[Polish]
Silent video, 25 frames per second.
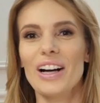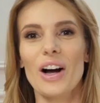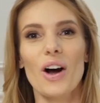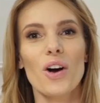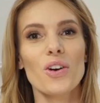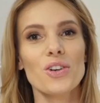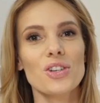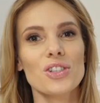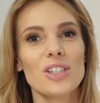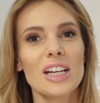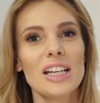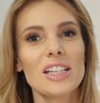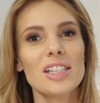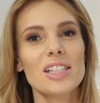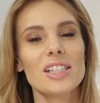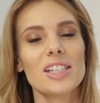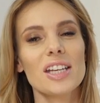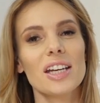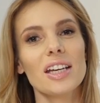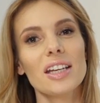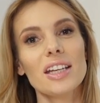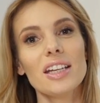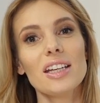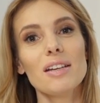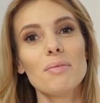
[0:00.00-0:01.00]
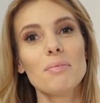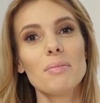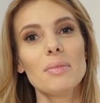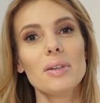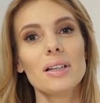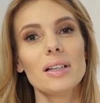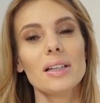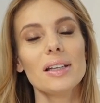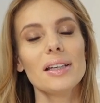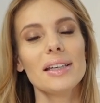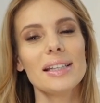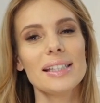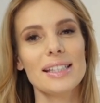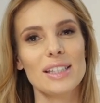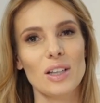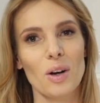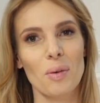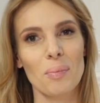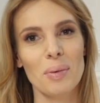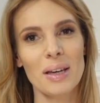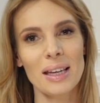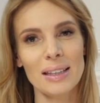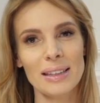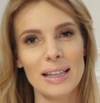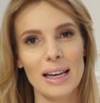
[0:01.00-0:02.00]
Oszczędźcie im i
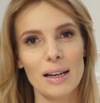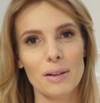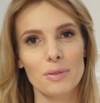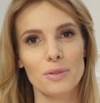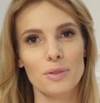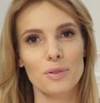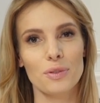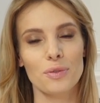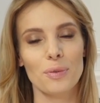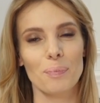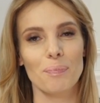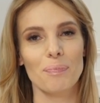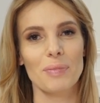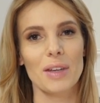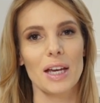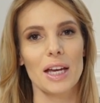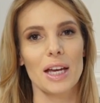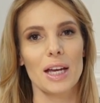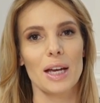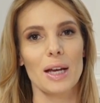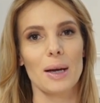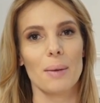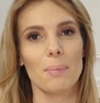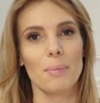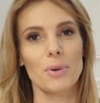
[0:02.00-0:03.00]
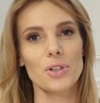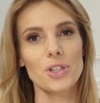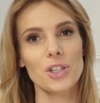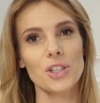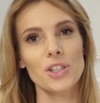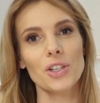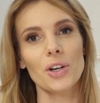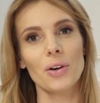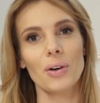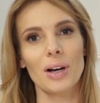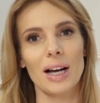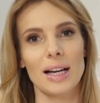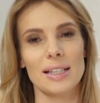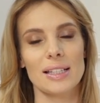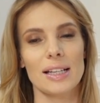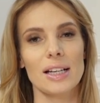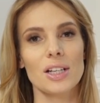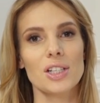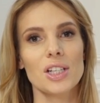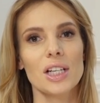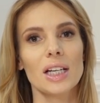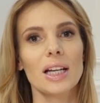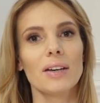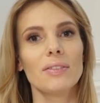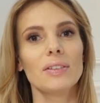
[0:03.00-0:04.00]
sobie nerwów. Może się
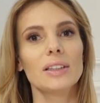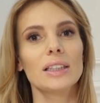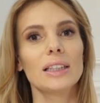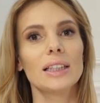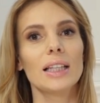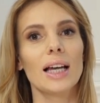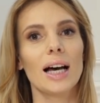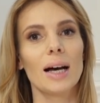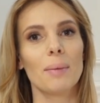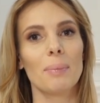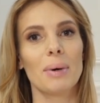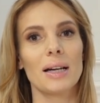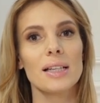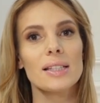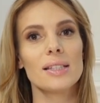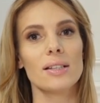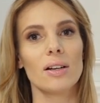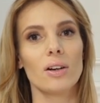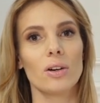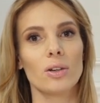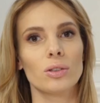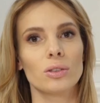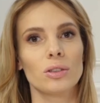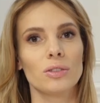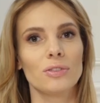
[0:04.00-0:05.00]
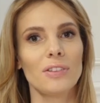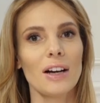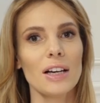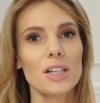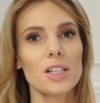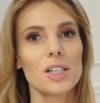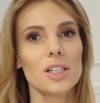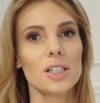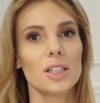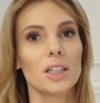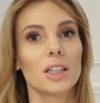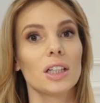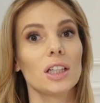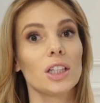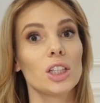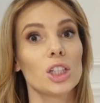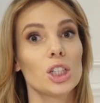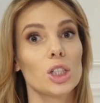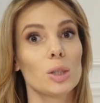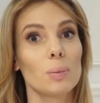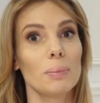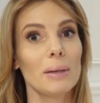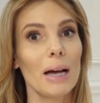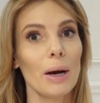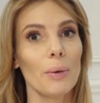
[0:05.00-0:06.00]
okazać, że nawet dla bardzo odważnych i
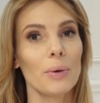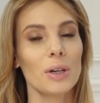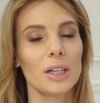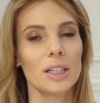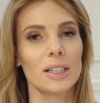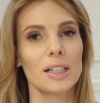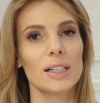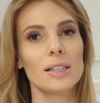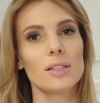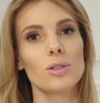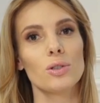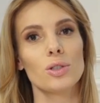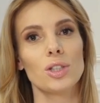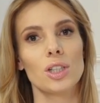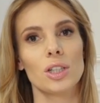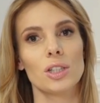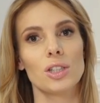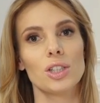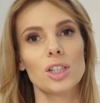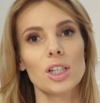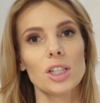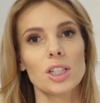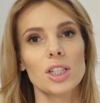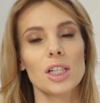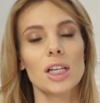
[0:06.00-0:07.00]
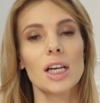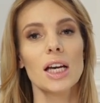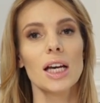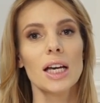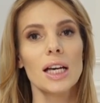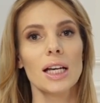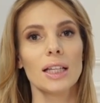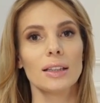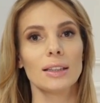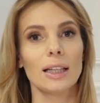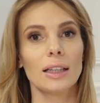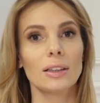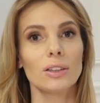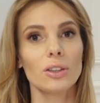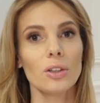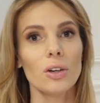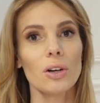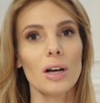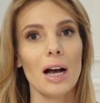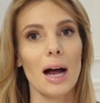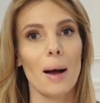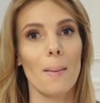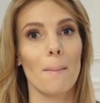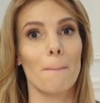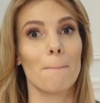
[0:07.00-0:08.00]
śmiałych na co dzień dzieci ta
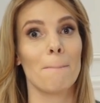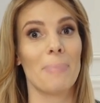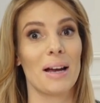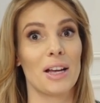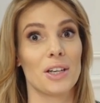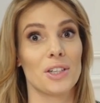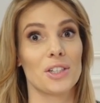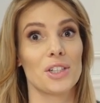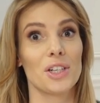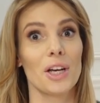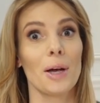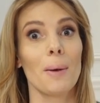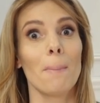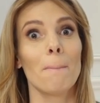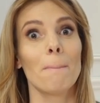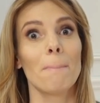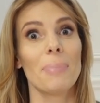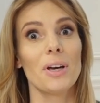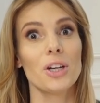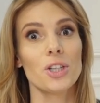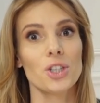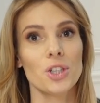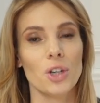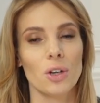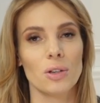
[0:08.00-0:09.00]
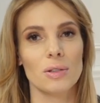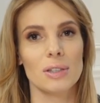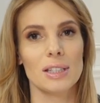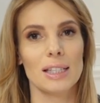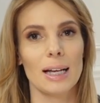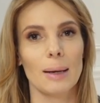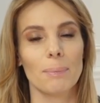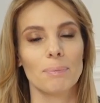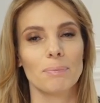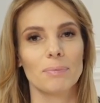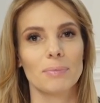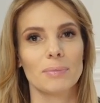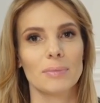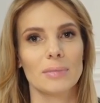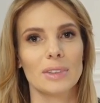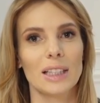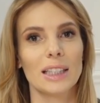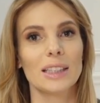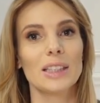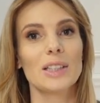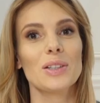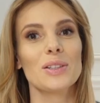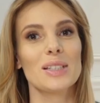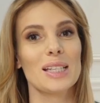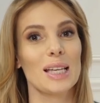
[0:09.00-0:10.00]
droga będzie pesząca.
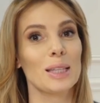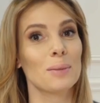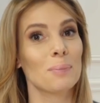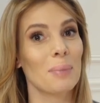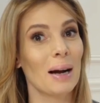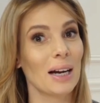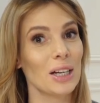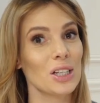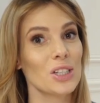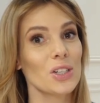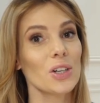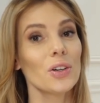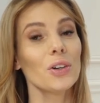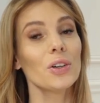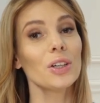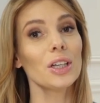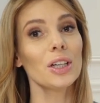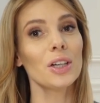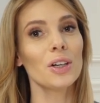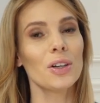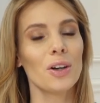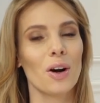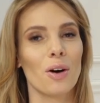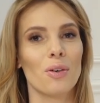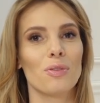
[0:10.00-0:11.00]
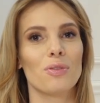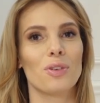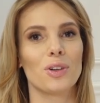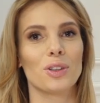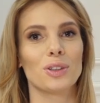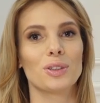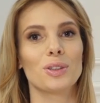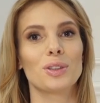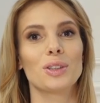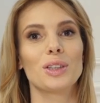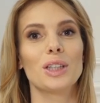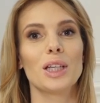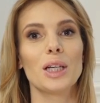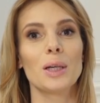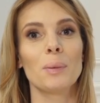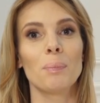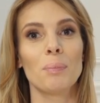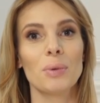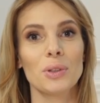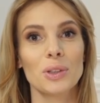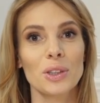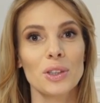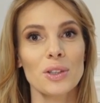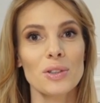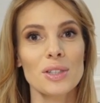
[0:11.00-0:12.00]
Dlatego zadbajcie o ich komfort. Niech
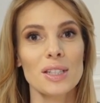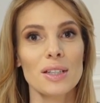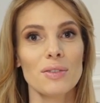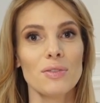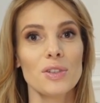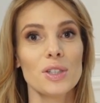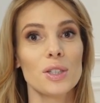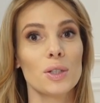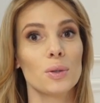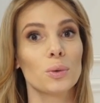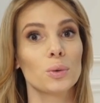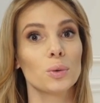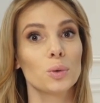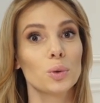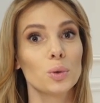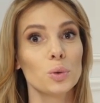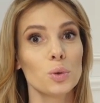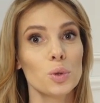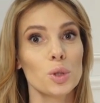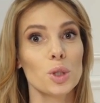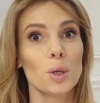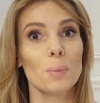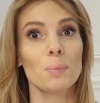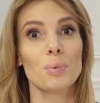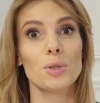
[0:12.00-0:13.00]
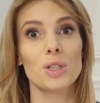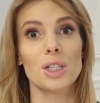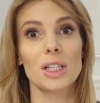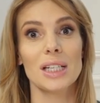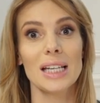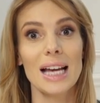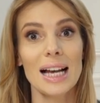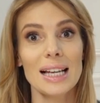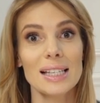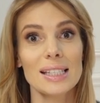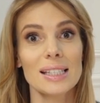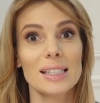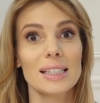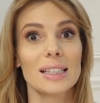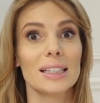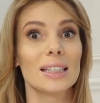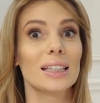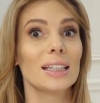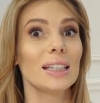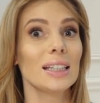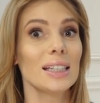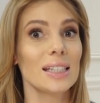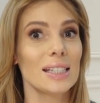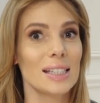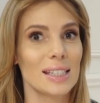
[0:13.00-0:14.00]
po drodze widzą dużo przyjaznych
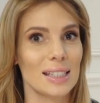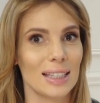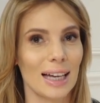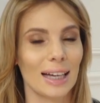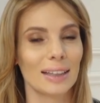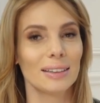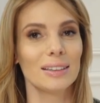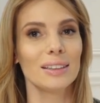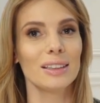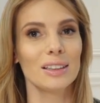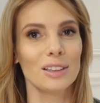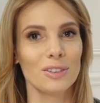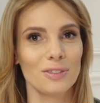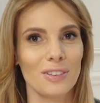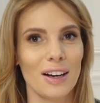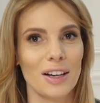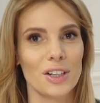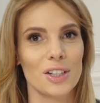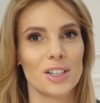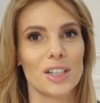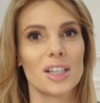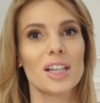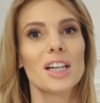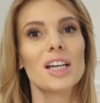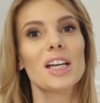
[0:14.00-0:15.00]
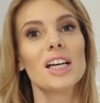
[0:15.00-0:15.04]
i znanych twarzy.